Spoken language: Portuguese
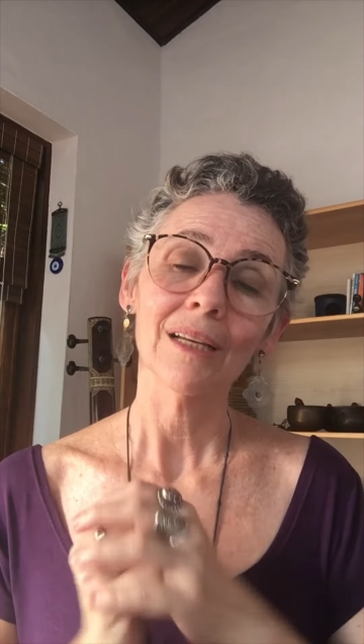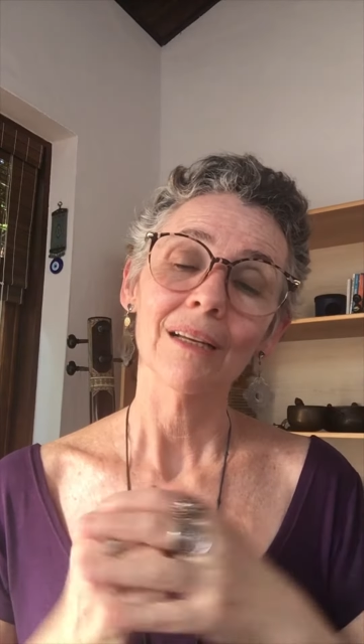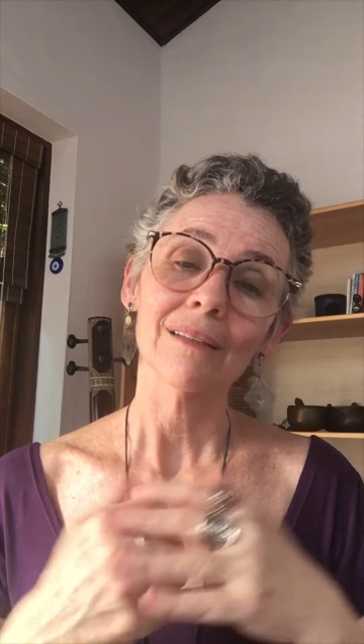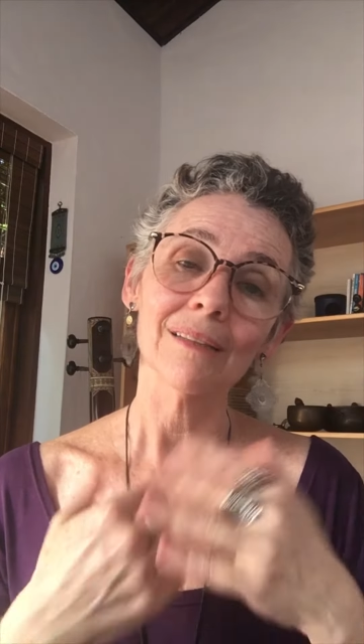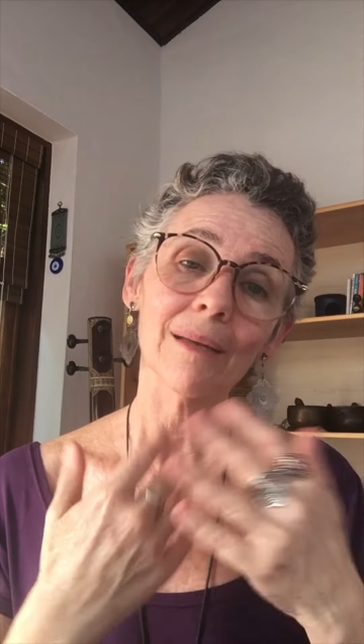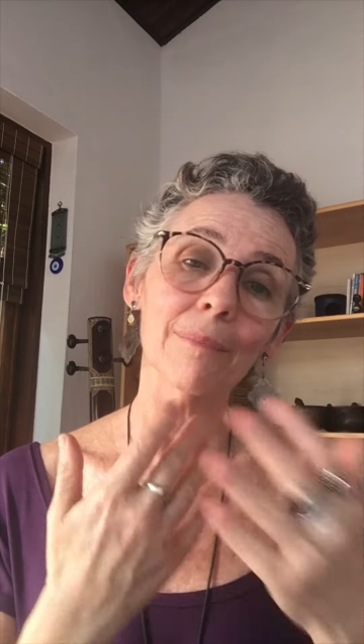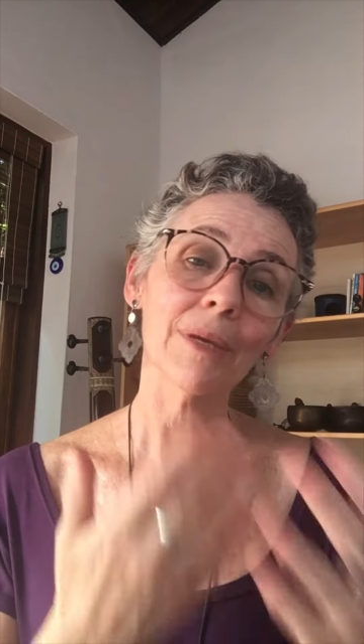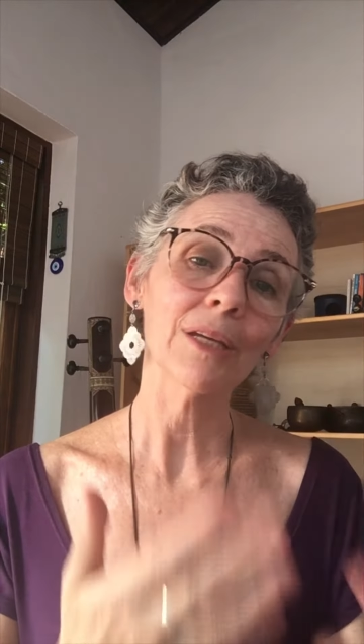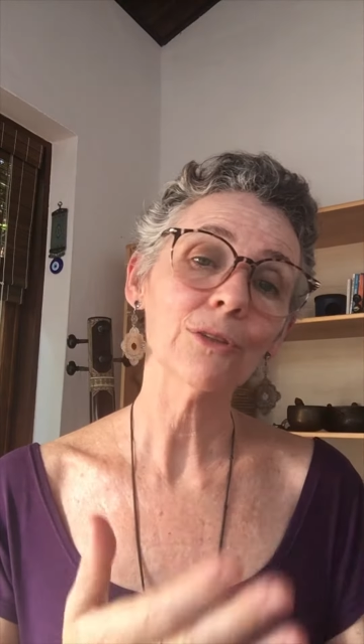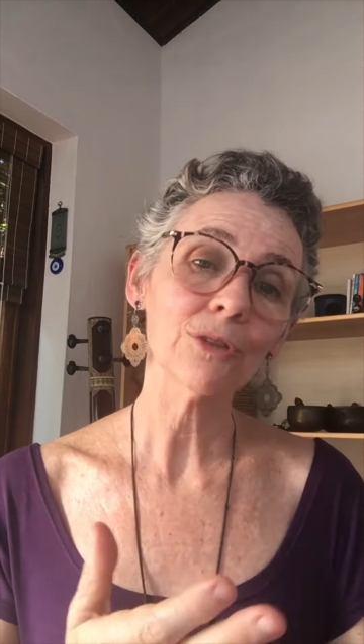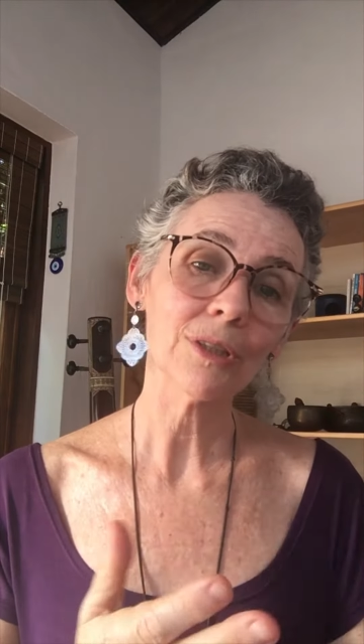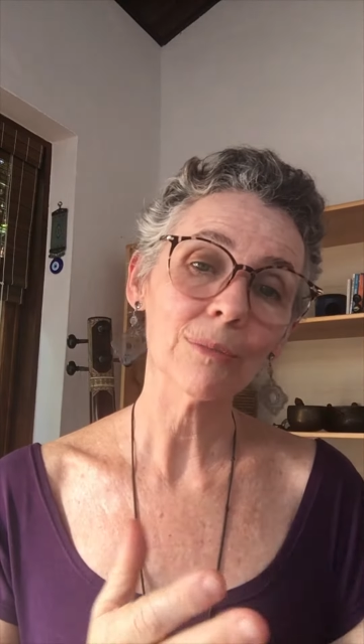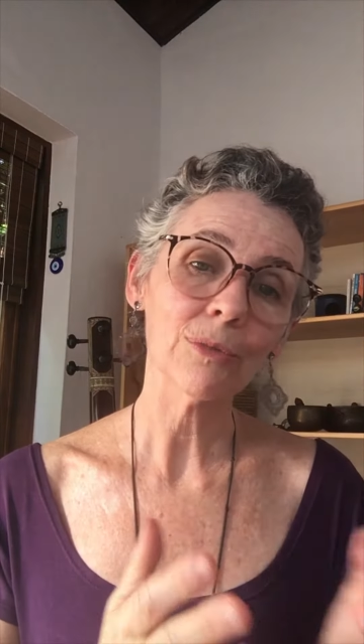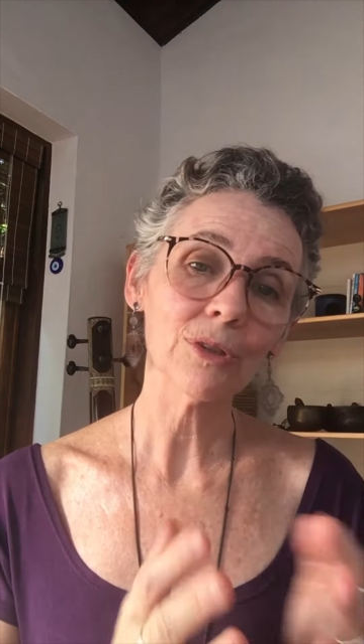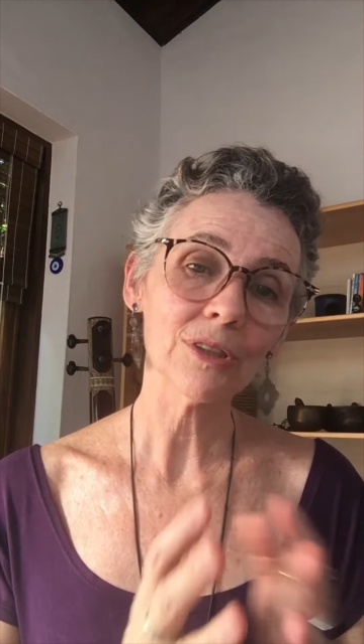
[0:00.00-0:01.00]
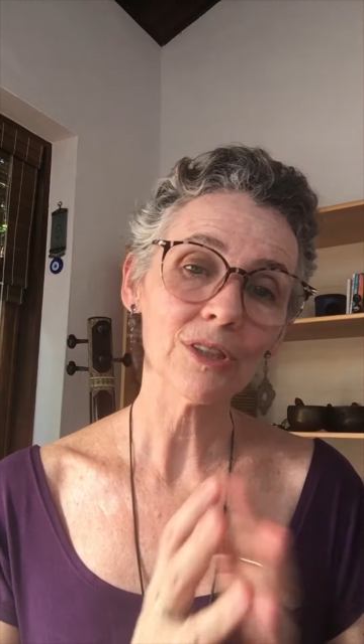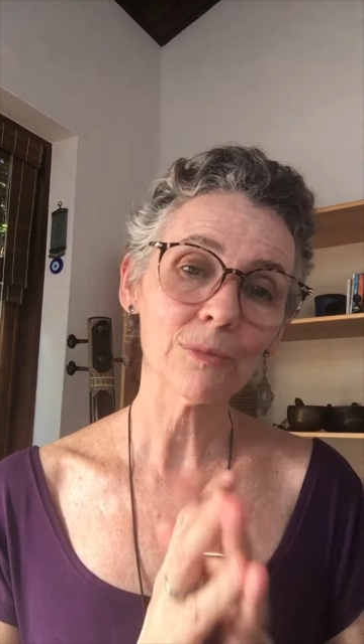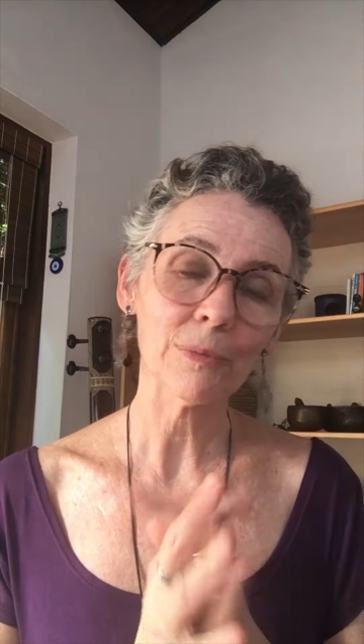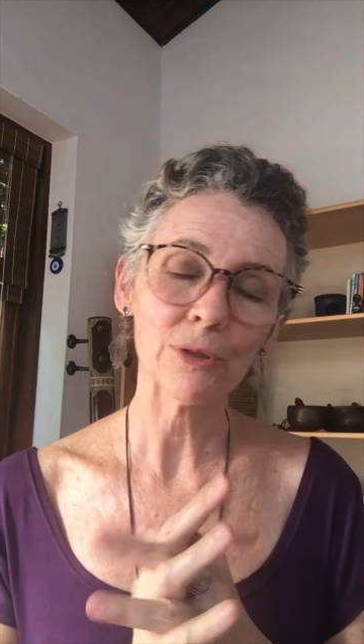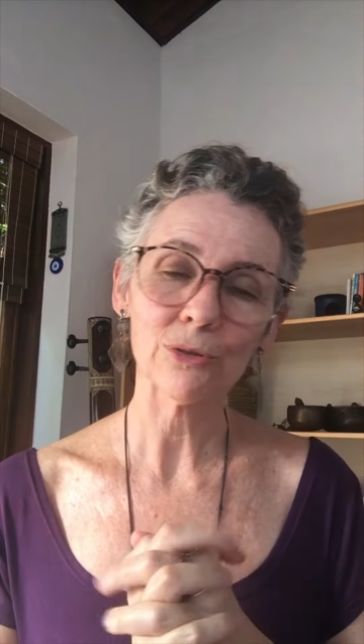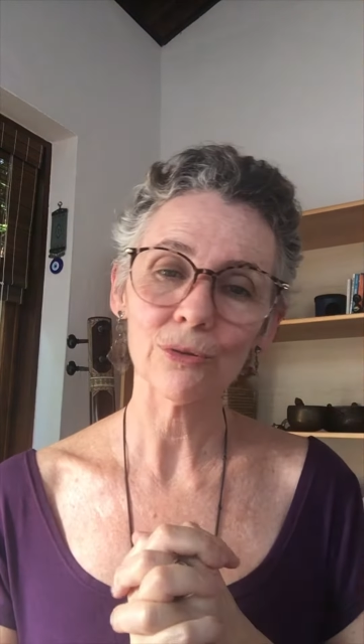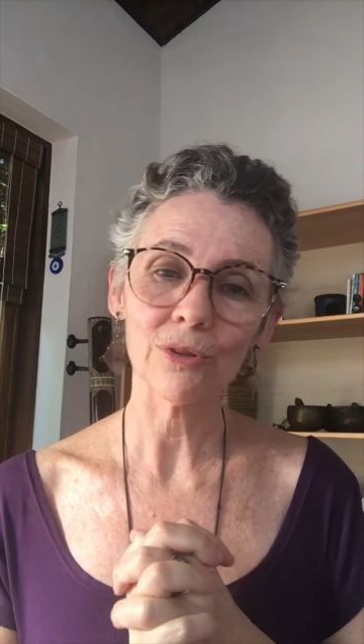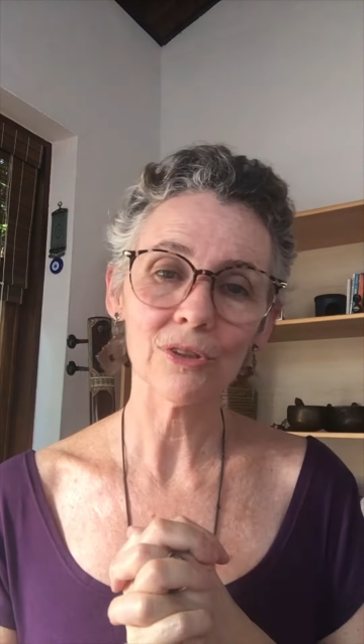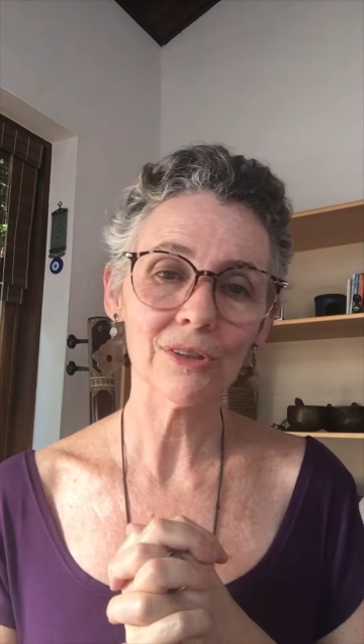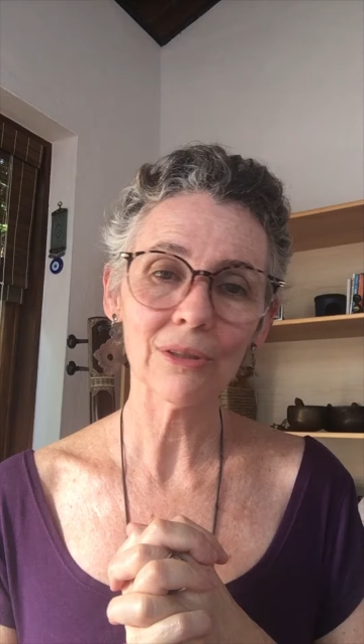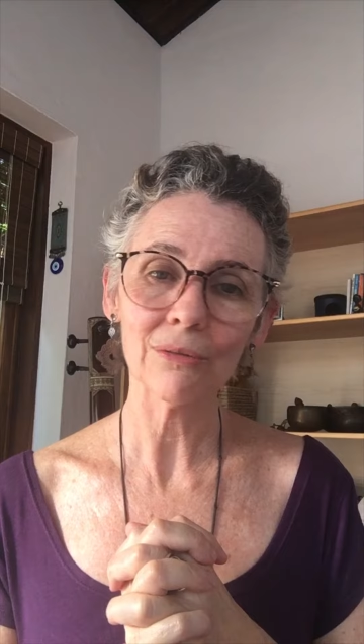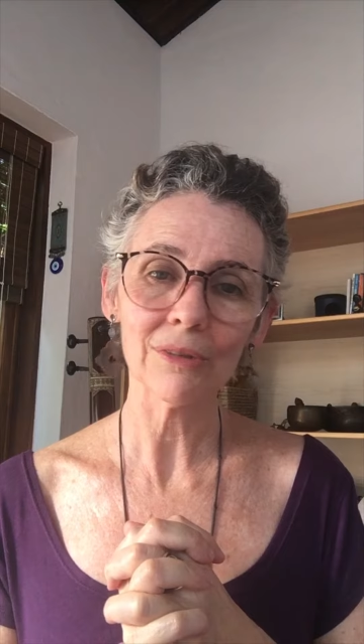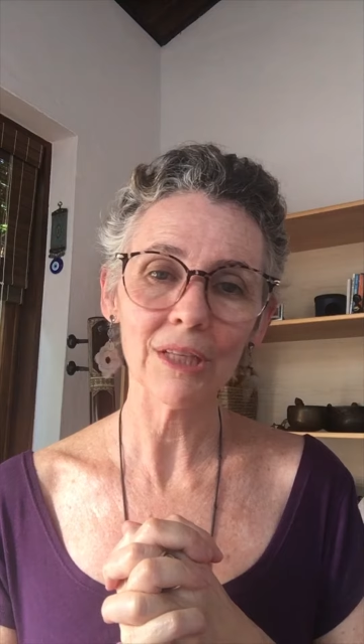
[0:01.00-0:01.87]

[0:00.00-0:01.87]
sabendo que muitas pessoas não